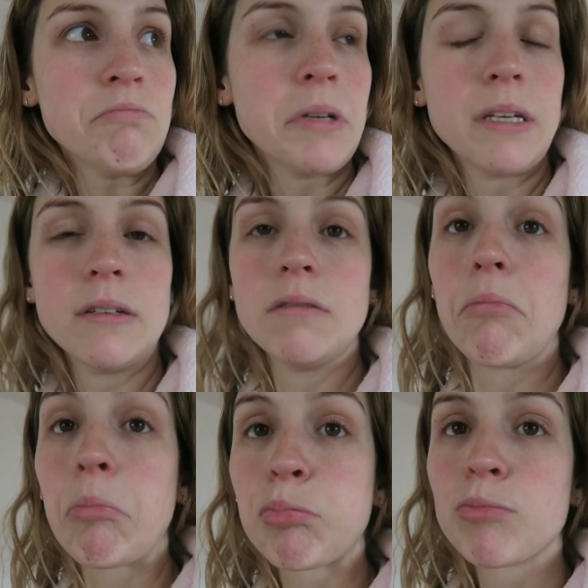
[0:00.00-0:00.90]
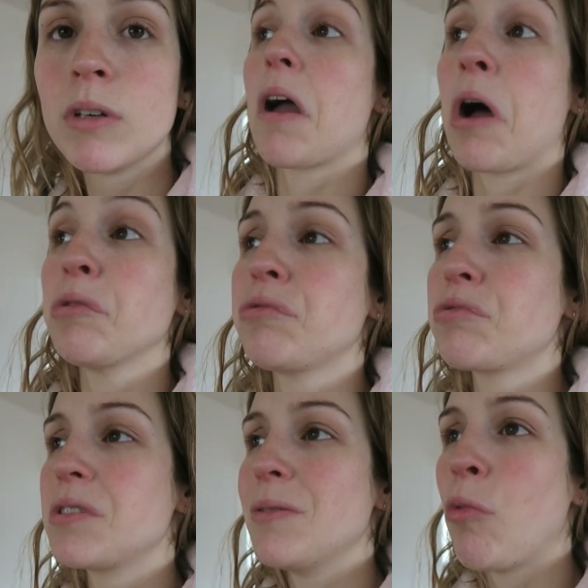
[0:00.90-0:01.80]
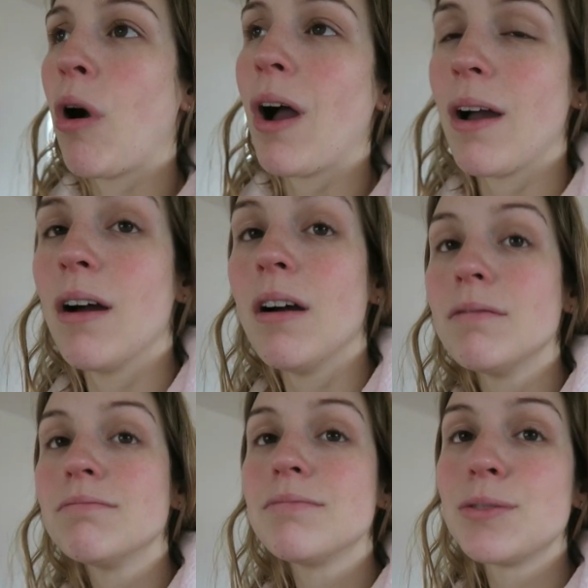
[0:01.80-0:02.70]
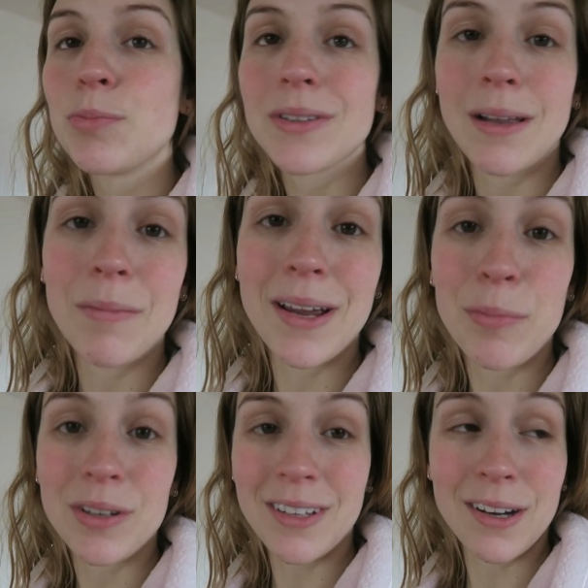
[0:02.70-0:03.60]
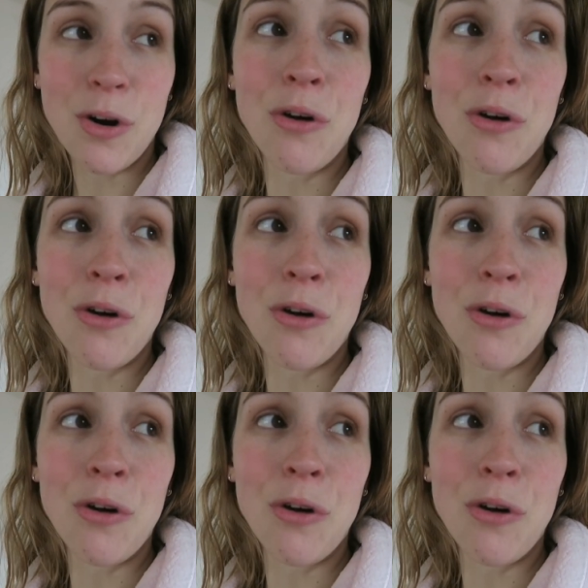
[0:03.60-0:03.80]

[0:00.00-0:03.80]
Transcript: mais euh, entre vous et moi, euh, c'est pas tellement important en